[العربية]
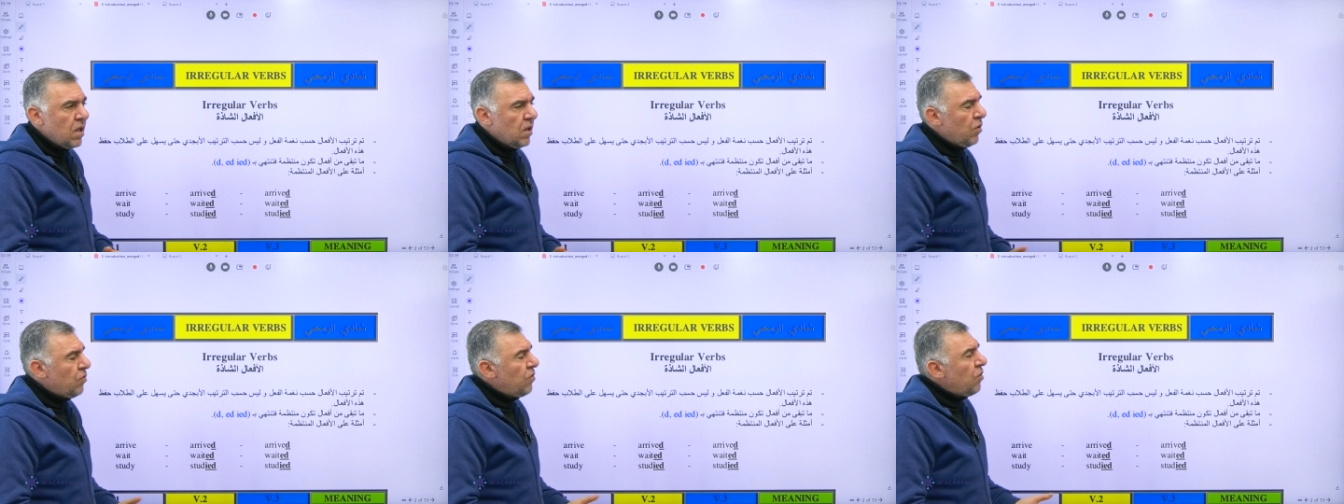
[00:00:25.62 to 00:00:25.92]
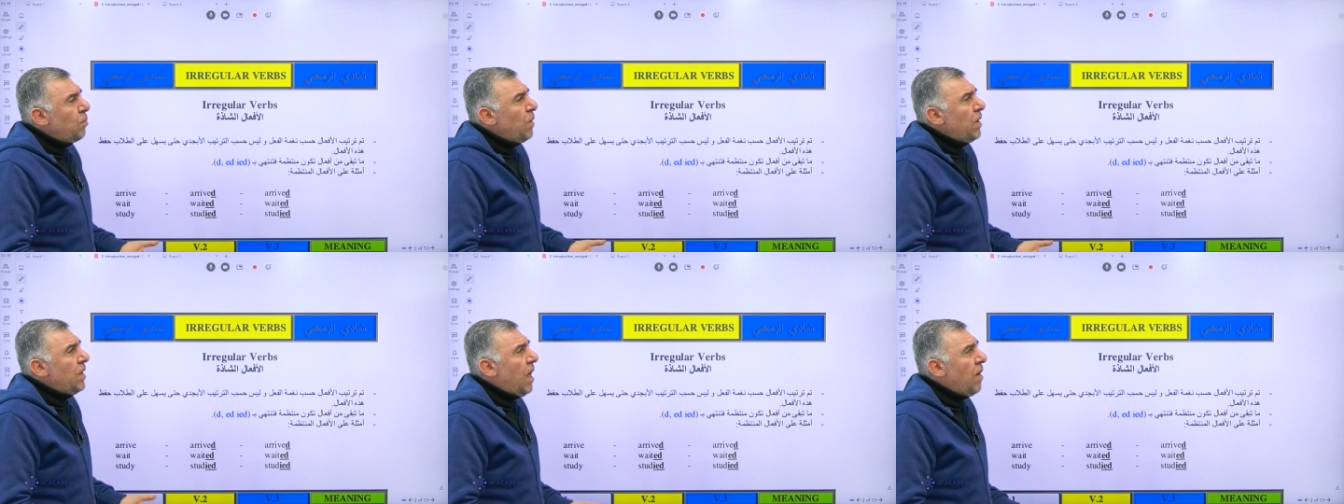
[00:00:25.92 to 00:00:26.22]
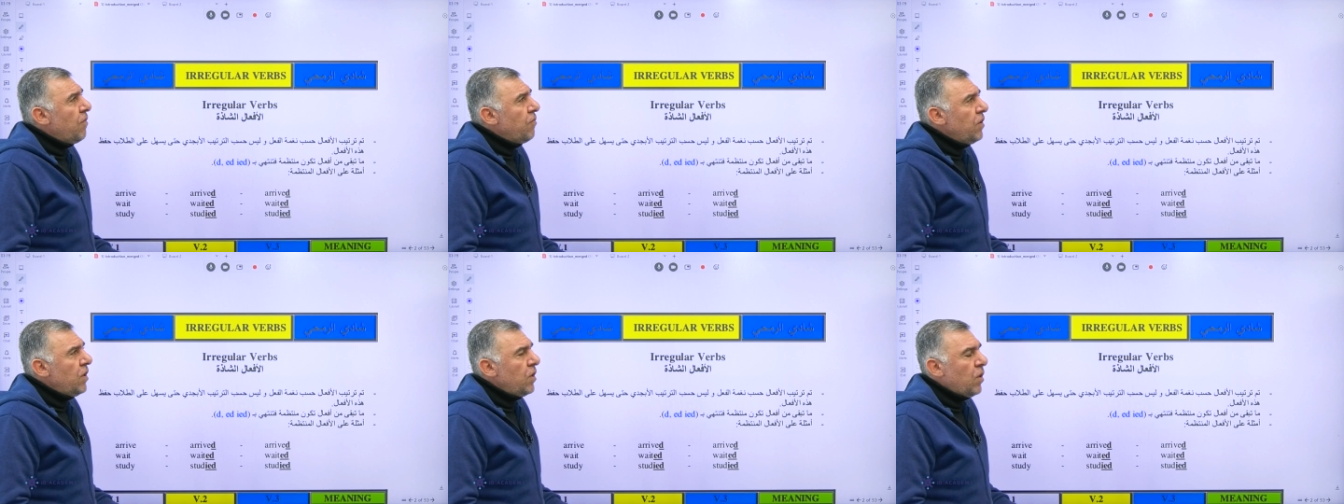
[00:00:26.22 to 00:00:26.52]
يا استاذ ما احنا
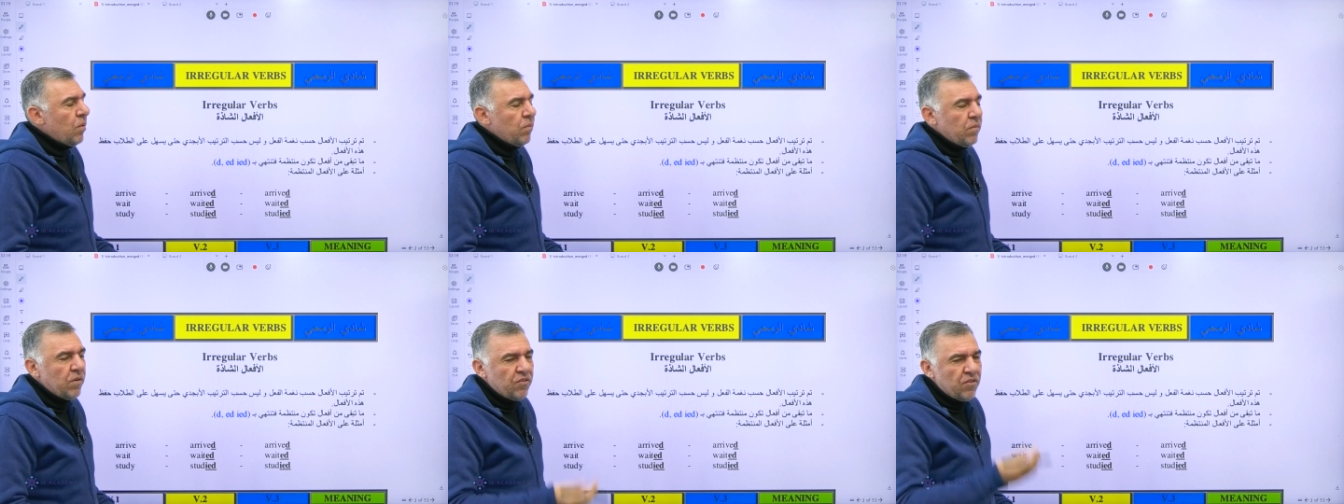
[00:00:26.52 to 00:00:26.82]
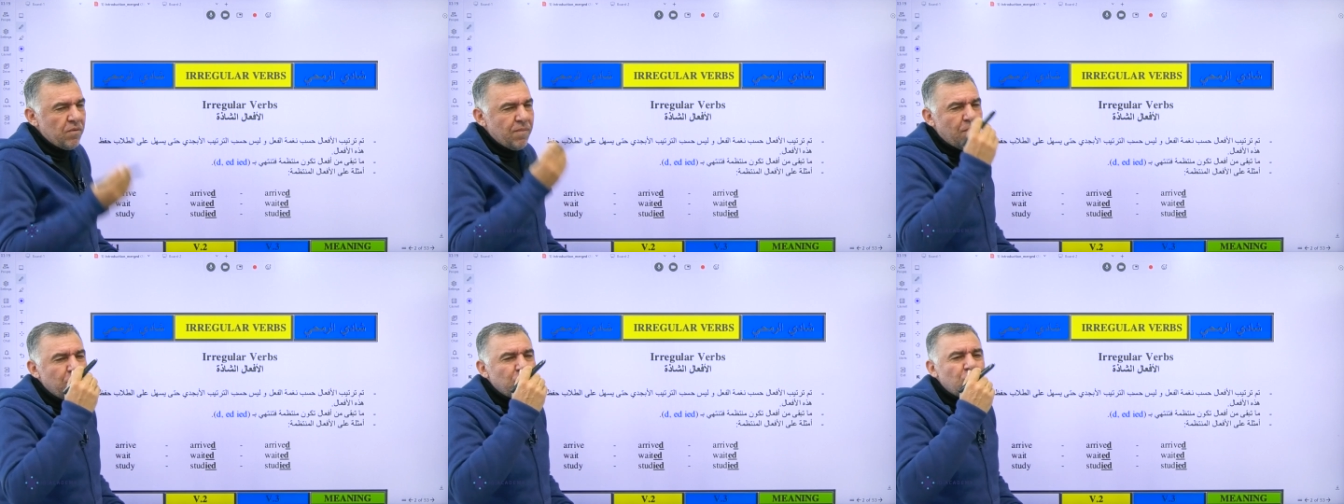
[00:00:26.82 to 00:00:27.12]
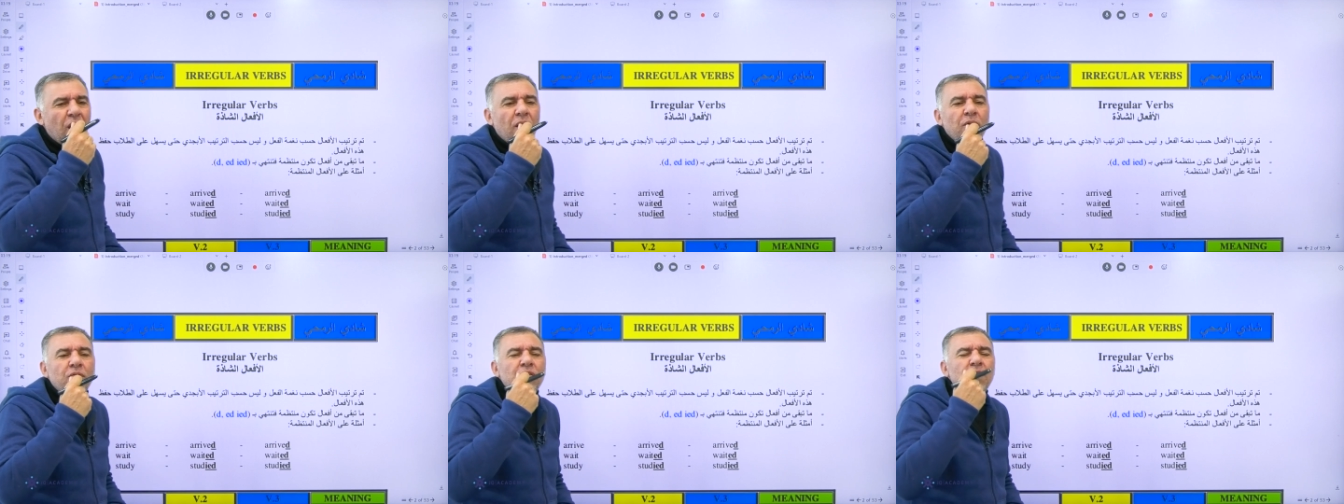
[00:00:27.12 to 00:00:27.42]
حافظينهم، يا جماعه ما
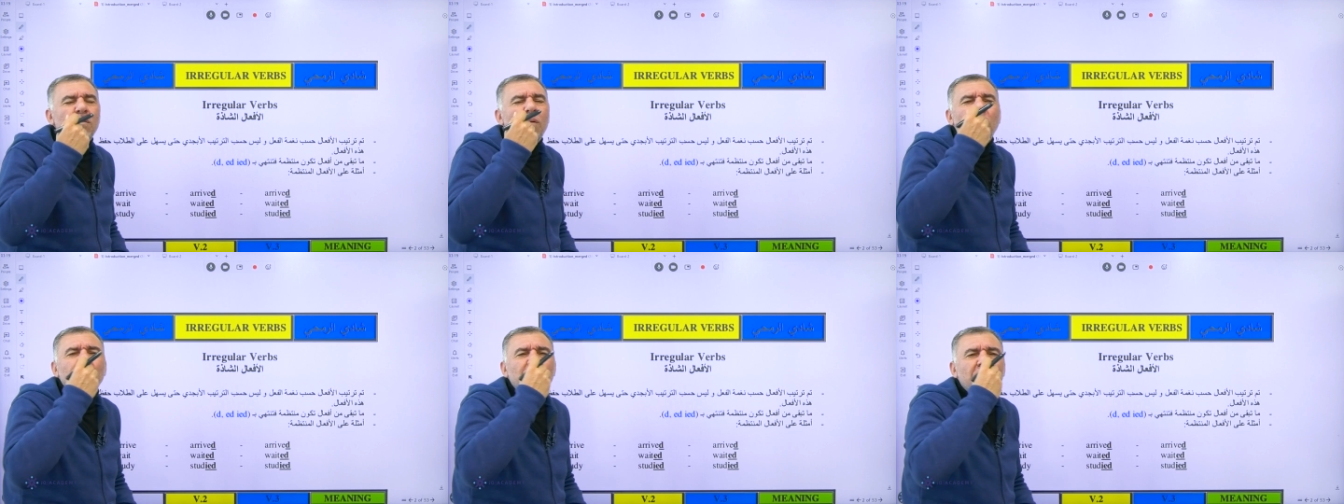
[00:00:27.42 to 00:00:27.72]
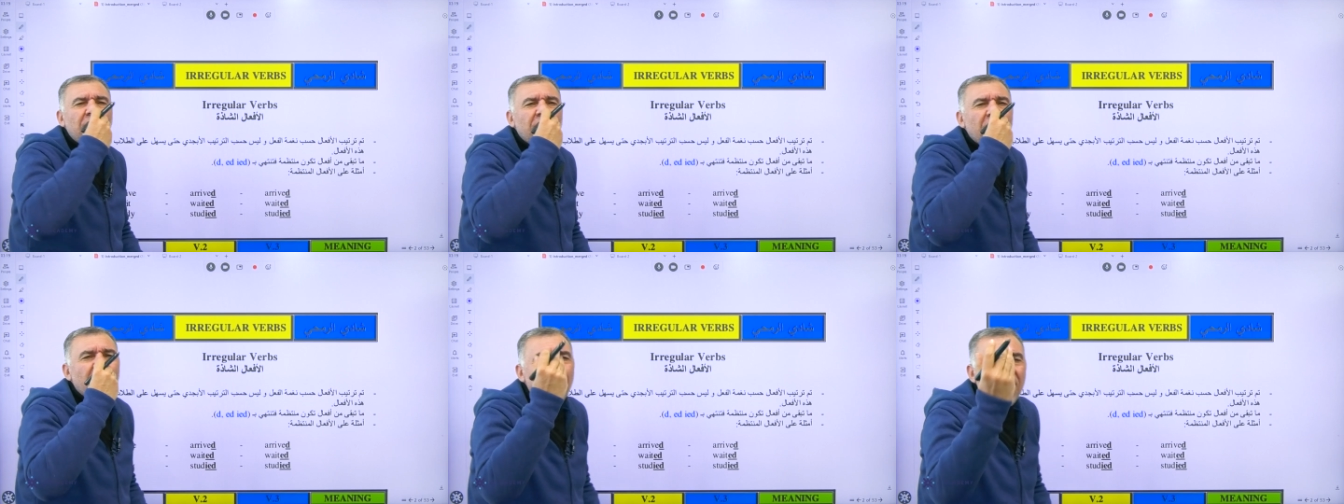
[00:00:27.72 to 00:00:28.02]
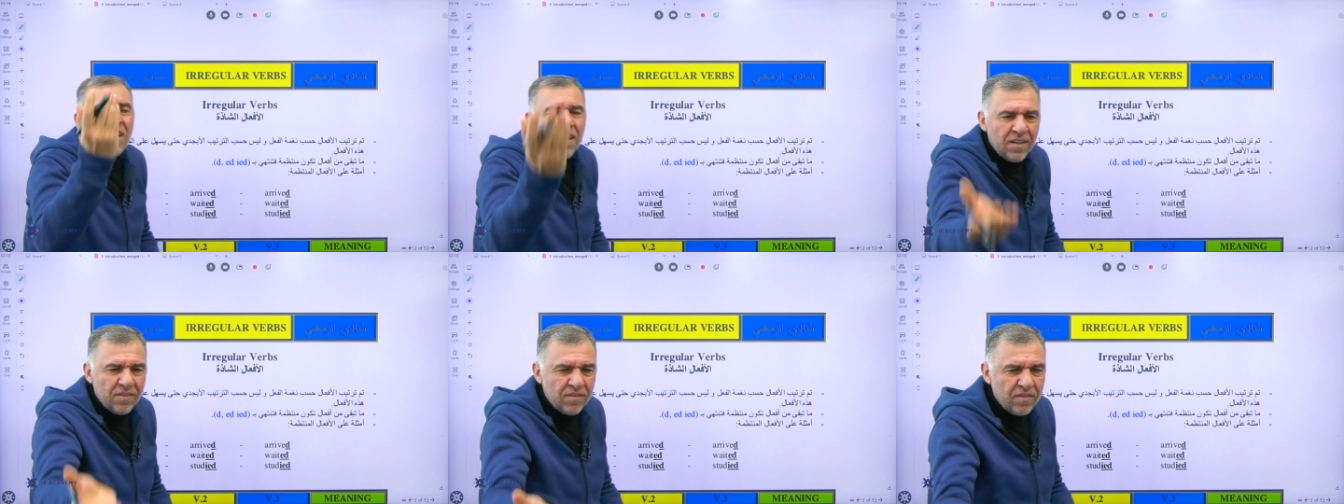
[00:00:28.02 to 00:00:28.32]
انتم حافظينهم بطريقه
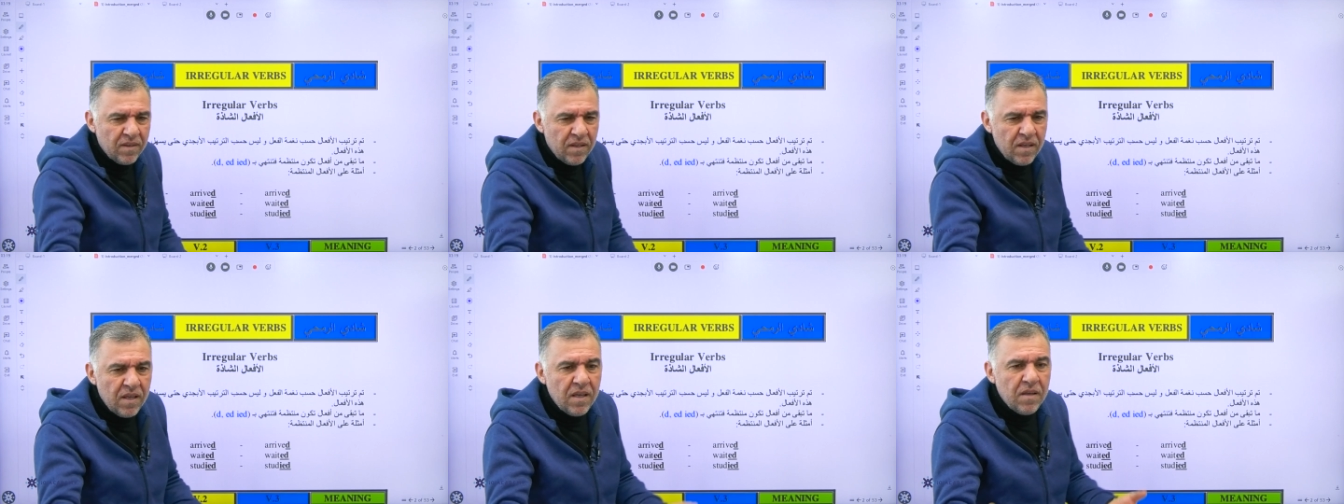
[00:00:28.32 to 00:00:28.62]
غلط.